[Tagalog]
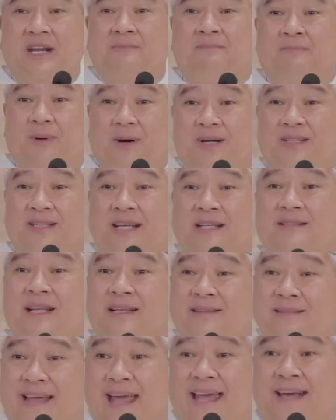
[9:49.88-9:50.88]
important
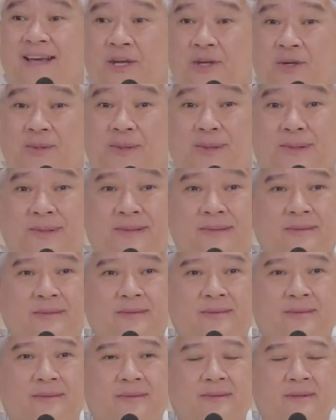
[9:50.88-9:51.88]
than thank you?
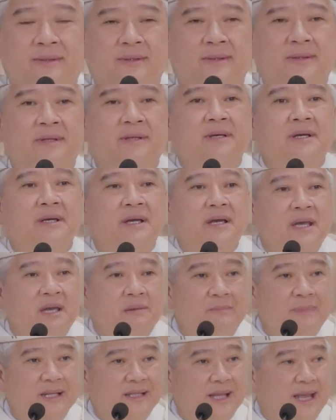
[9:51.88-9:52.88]

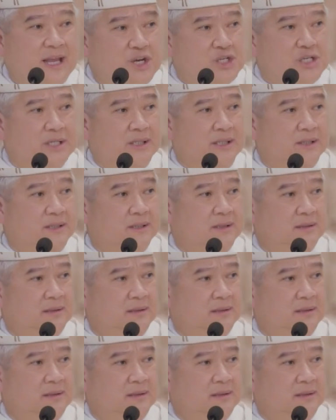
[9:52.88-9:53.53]
Imitation.